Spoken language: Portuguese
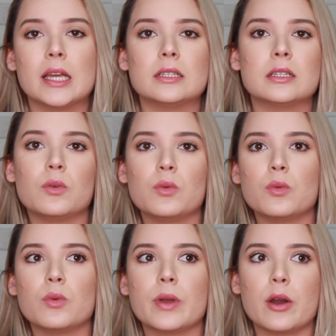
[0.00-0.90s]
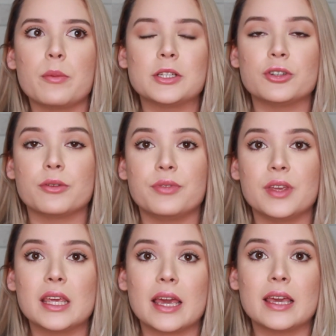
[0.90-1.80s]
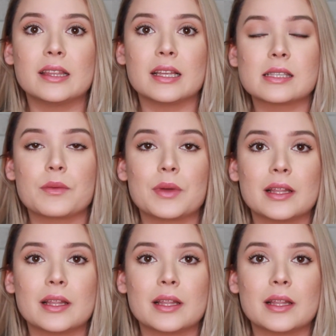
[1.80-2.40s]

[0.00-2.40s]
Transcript: Então, realmente eu vi que a irritação